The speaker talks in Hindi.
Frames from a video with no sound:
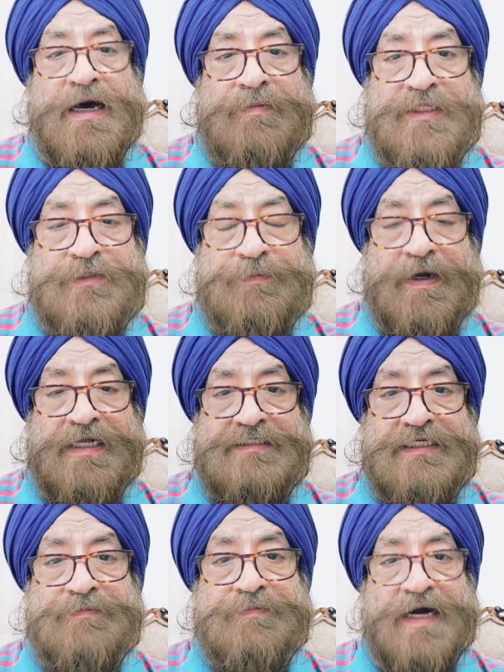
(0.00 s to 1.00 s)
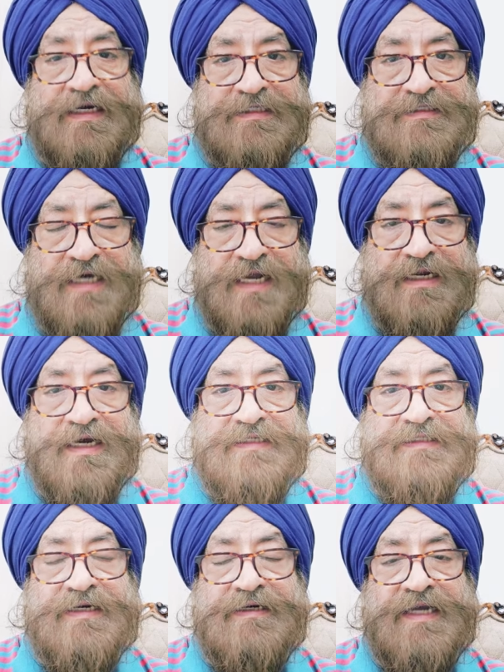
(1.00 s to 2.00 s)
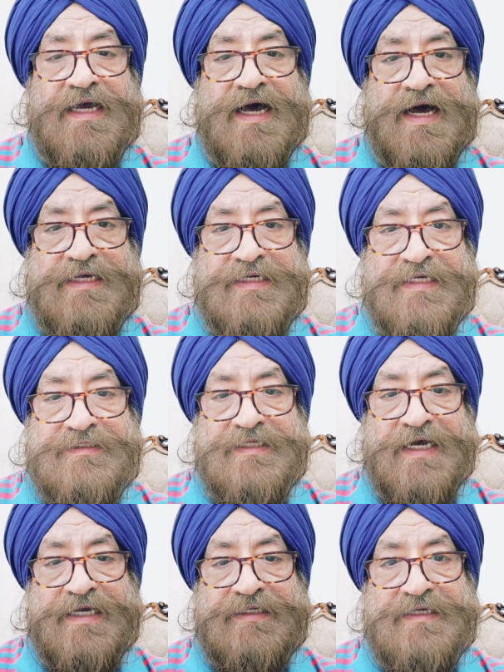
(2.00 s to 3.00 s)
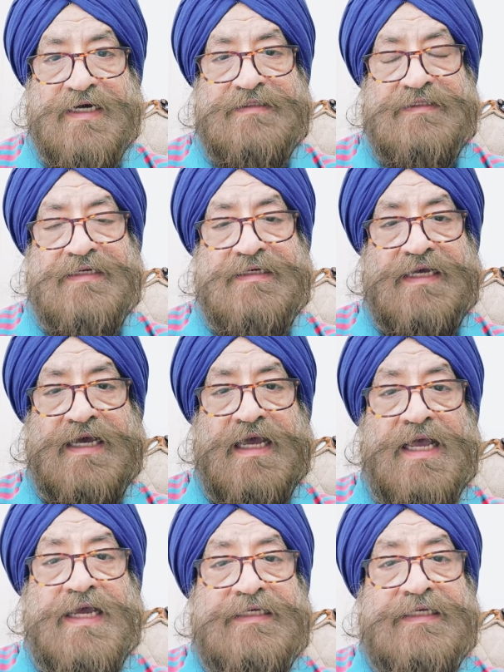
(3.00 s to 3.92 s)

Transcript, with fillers: अमृतपाल सिंह पाकिस्तान का एजेंट है आईएसआई का एजेंट है